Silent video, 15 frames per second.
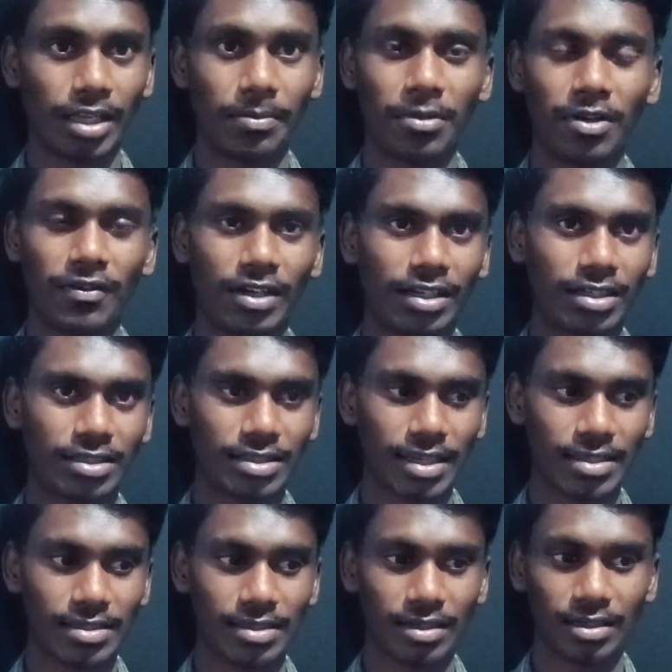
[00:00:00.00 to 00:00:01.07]
டைமில் வரக்கு
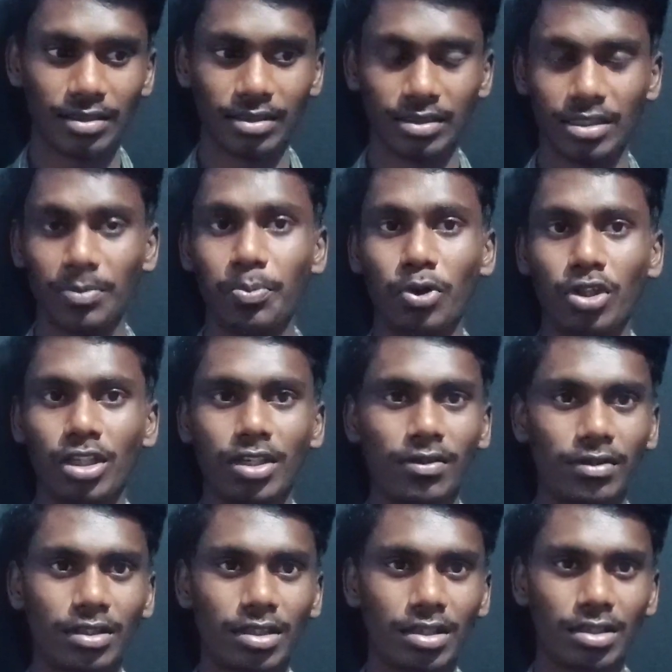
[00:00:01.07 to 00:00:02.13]
சான்ஸ் இருக்குது
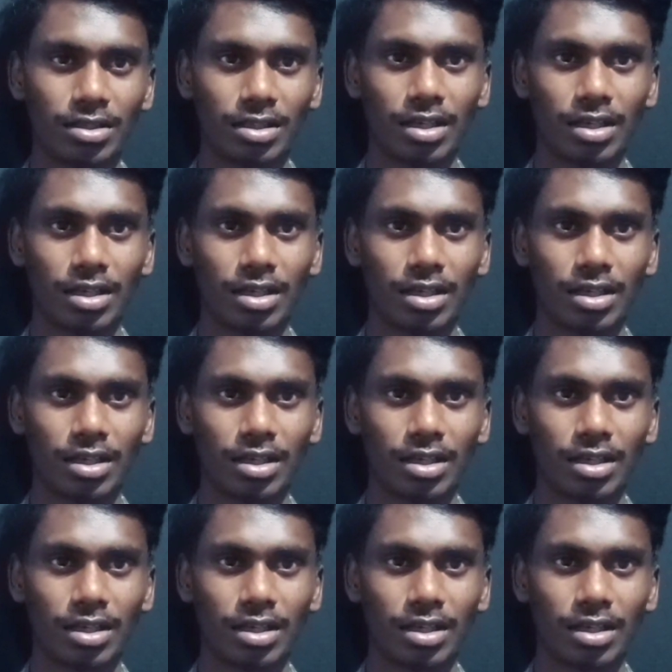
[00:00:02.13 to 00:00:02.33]
இப்போதைக்கு வந்து